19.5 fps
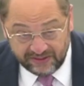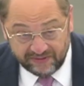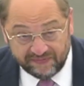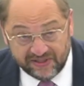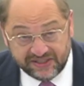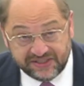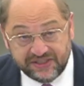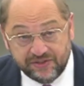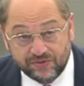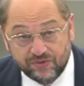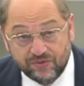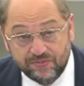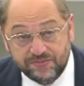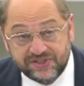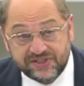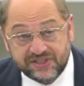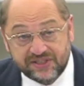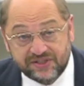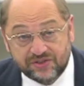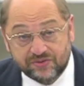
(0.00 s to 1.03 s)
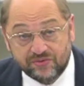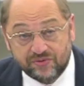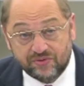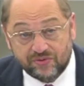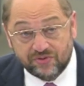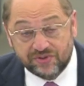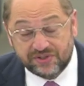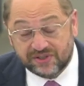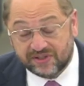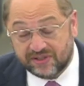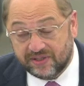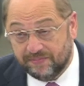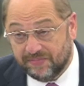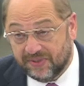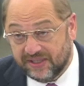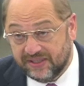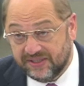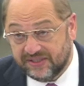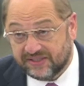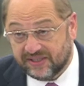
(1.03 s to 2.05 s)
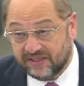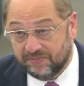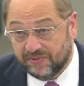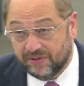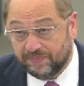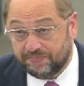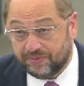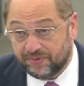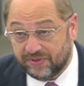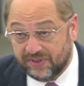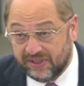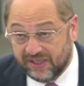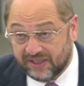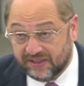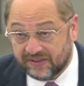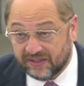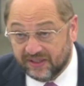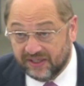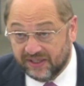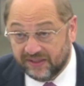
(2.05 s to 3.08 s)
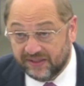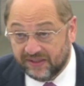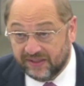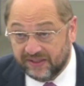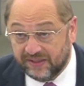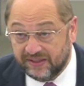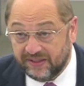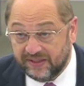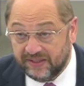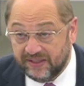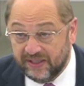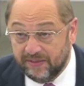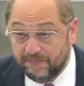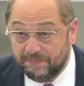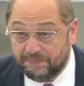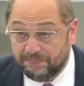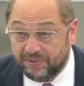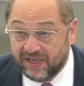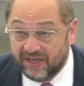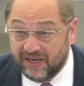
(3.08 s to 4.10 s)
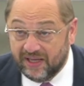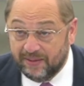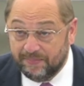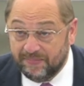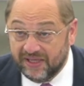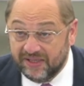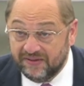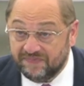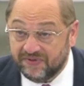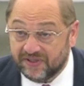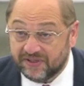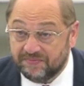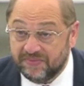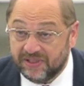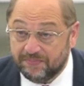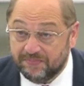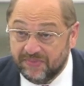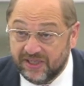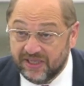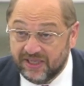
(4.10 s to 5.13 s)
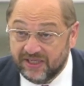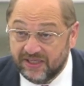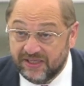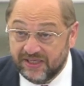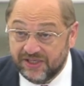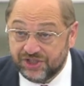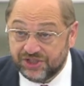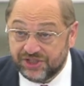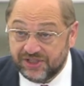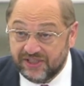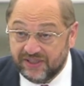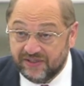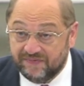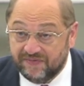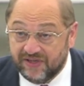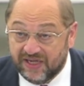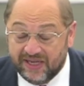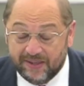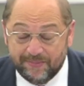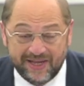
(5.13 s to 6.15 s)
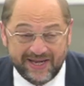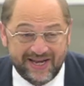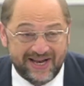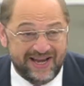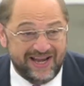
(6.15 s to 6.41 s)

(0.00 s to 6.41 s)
was die Umsetzung großer gemeinsamer Projekte angeht. Im Parlament wird mit Mehrheit entschieden. Wir haben eine